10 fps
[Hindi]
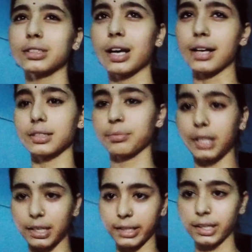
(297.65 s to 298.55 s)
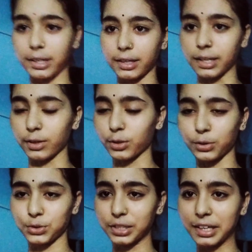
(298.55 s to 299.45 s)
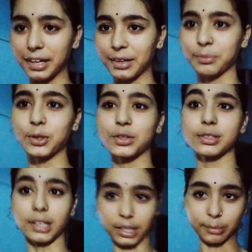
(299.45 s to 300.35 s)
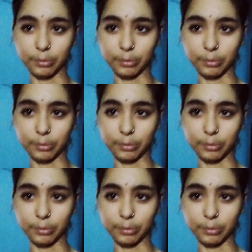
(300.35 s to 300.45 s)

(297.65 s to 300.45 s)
आज हम केक ही लेकर आएंगे और कुछ नहीं लाएंगे बिकॉज कल हम